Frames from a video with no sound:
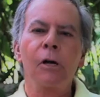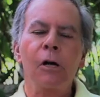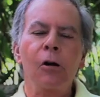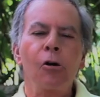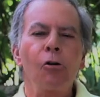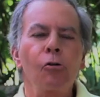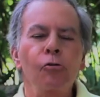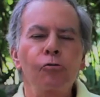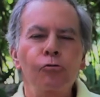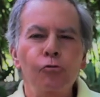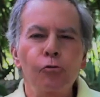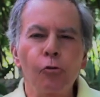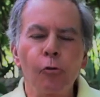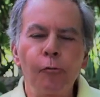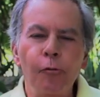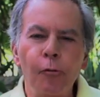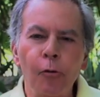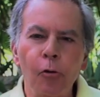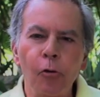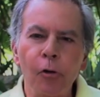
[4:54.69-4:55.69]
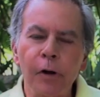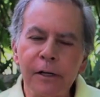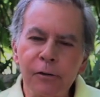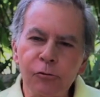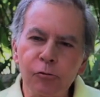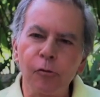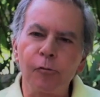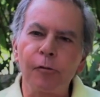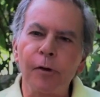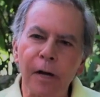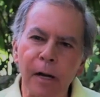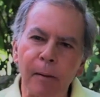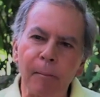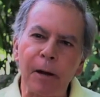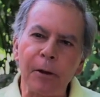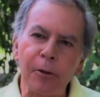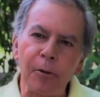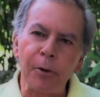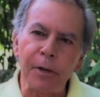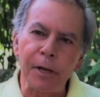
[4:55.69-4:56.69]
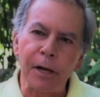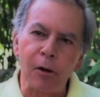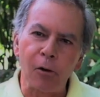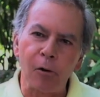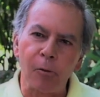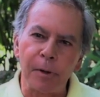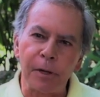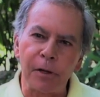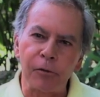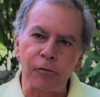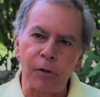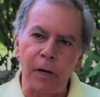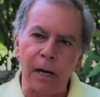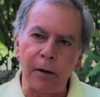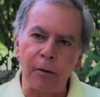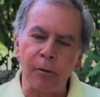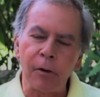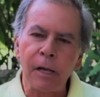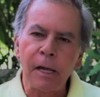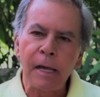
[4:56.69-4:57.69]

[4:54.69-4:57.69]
no sufro lo que sufre la mayoría de los venezolanos.